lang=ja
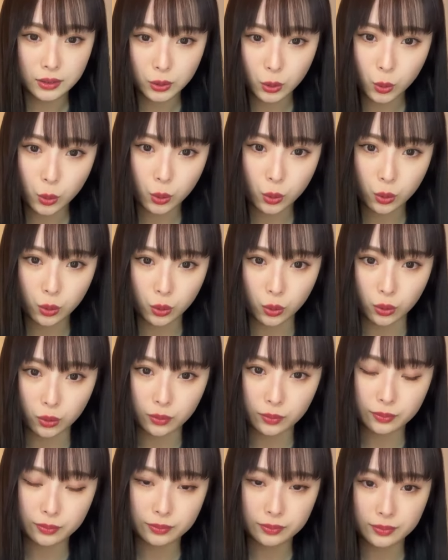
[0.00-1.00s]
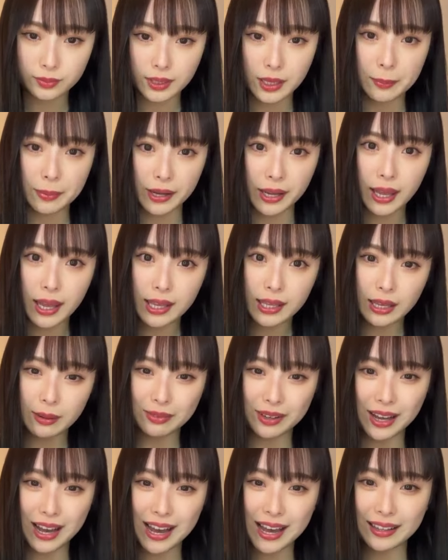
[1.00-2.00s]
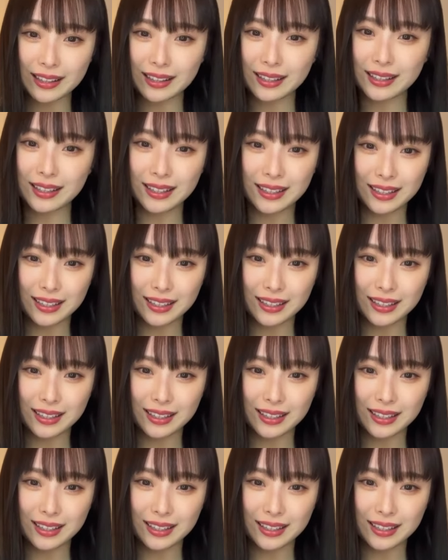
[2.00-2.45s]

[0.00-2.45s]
そうやばいやばいは